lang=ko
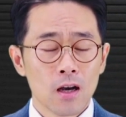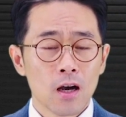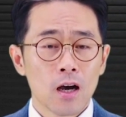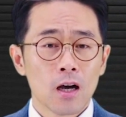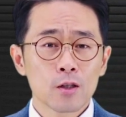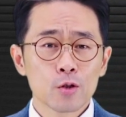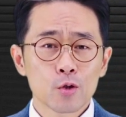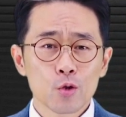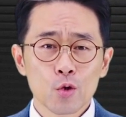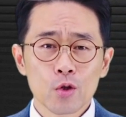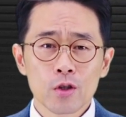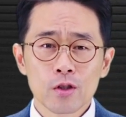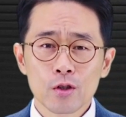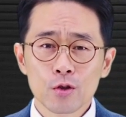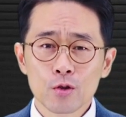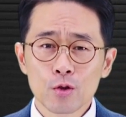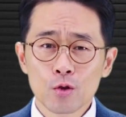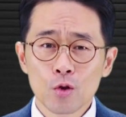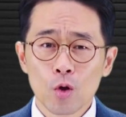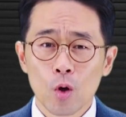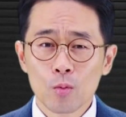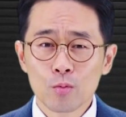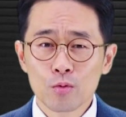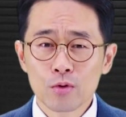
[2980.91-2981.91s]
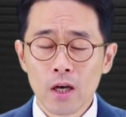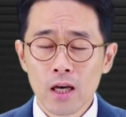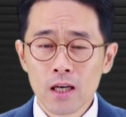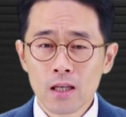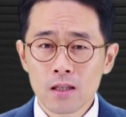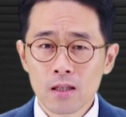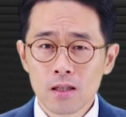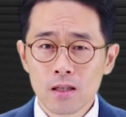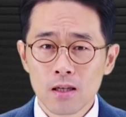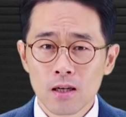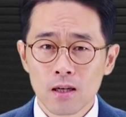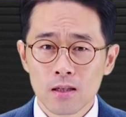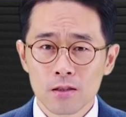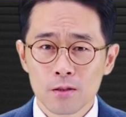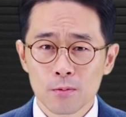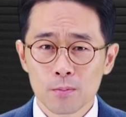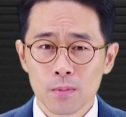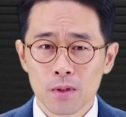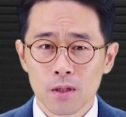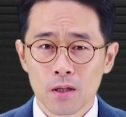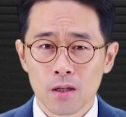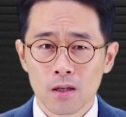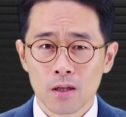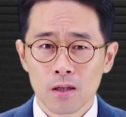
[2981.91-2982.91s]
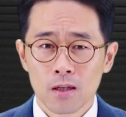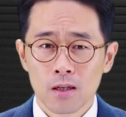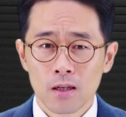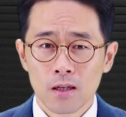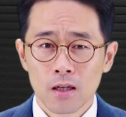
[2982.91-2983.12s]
한쪽에서는 너무나 인기가 있습니다.